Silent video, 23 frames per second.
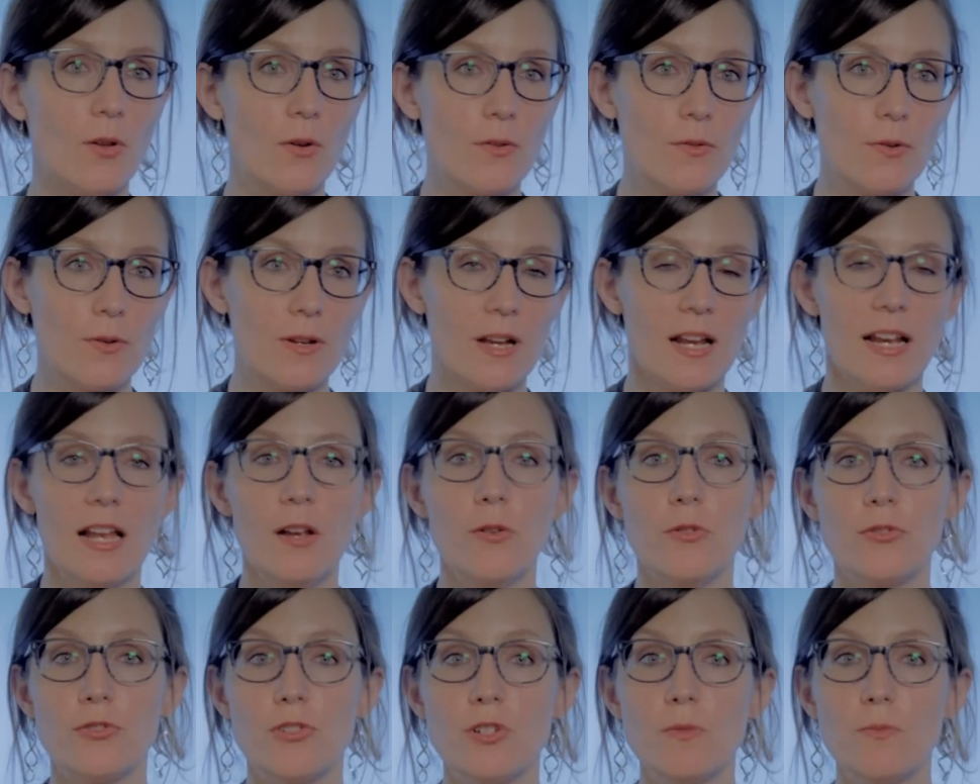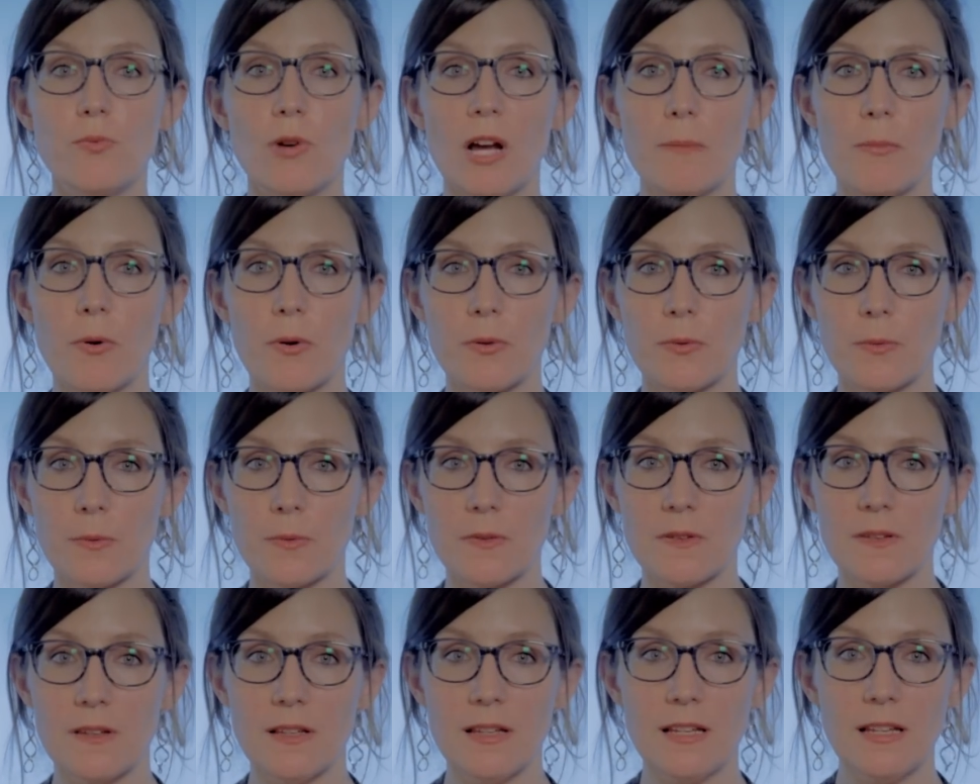Dans ce cas-là, le juge pourrait
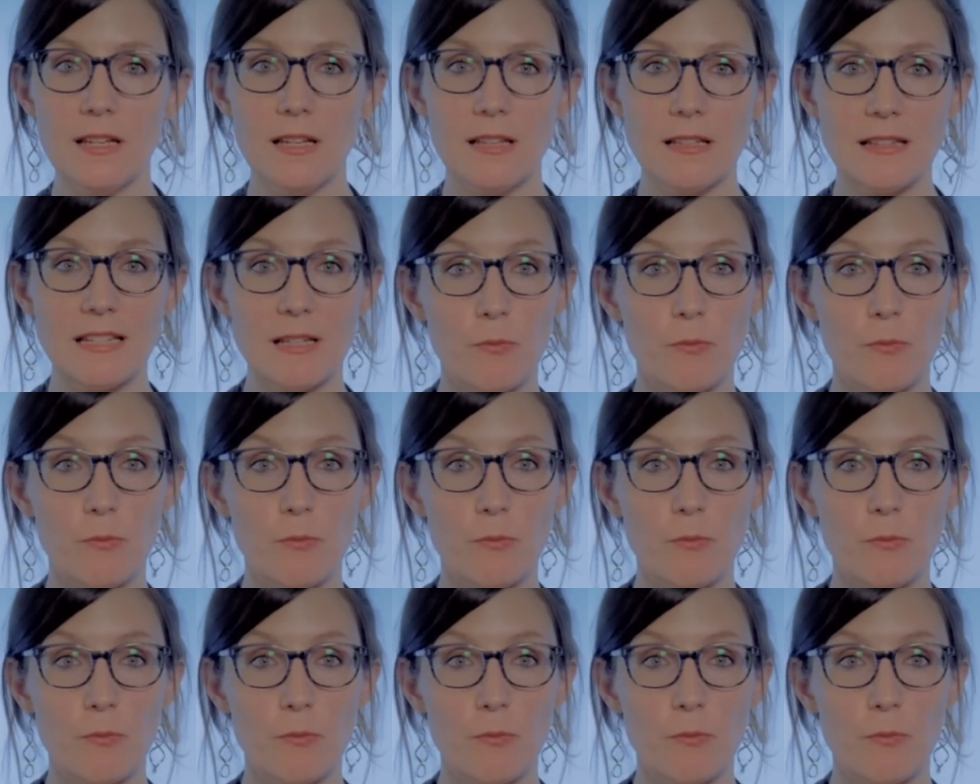prononcer